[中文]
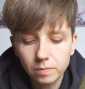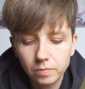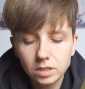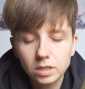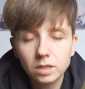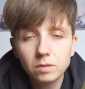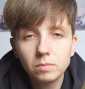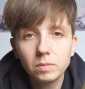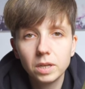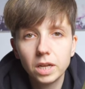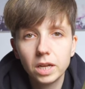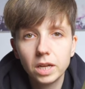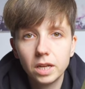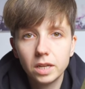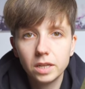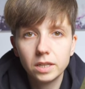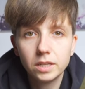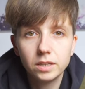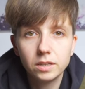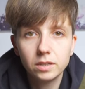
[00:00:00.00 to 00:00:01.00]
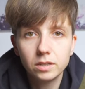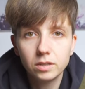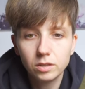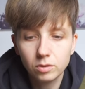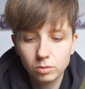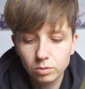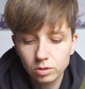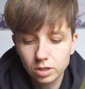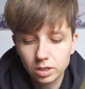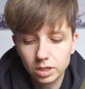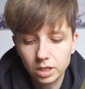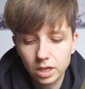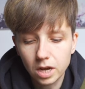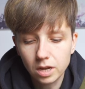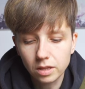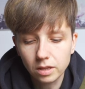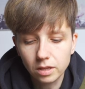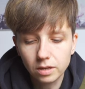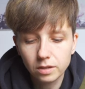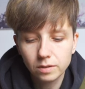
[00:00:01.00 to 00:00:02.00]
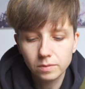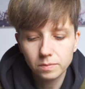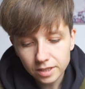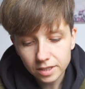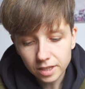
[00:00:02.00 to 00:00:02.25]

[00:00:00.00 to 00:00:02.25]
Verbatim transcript: 正面都是一样的，